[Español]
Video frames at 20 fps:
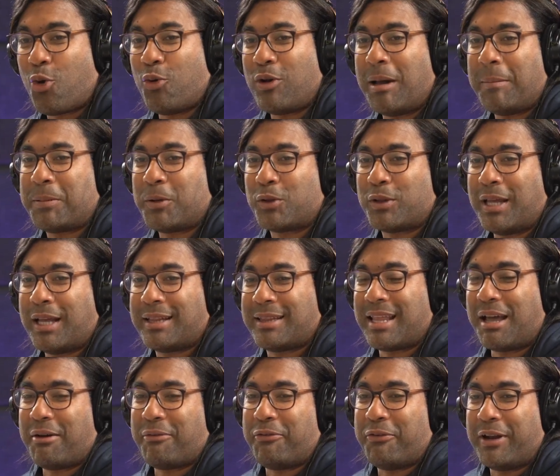una
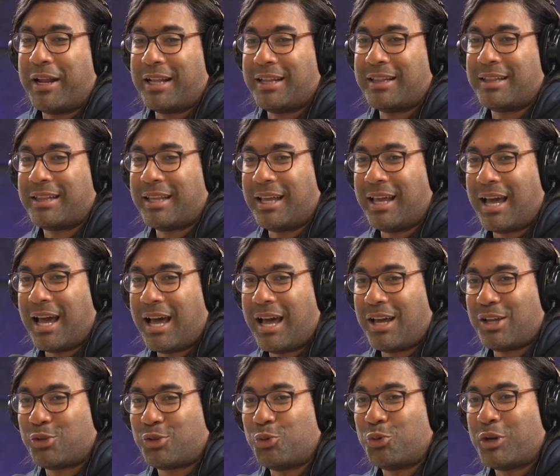protesta frente a
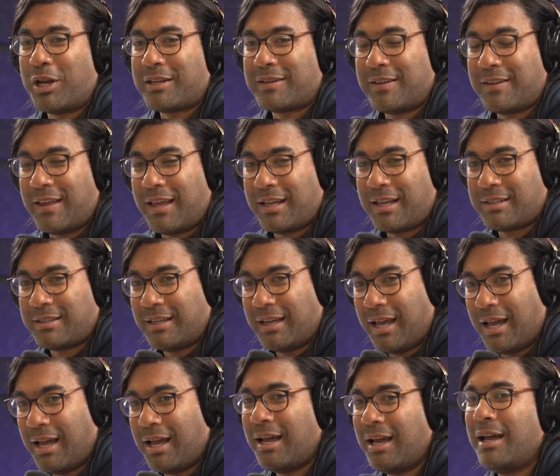sus residencias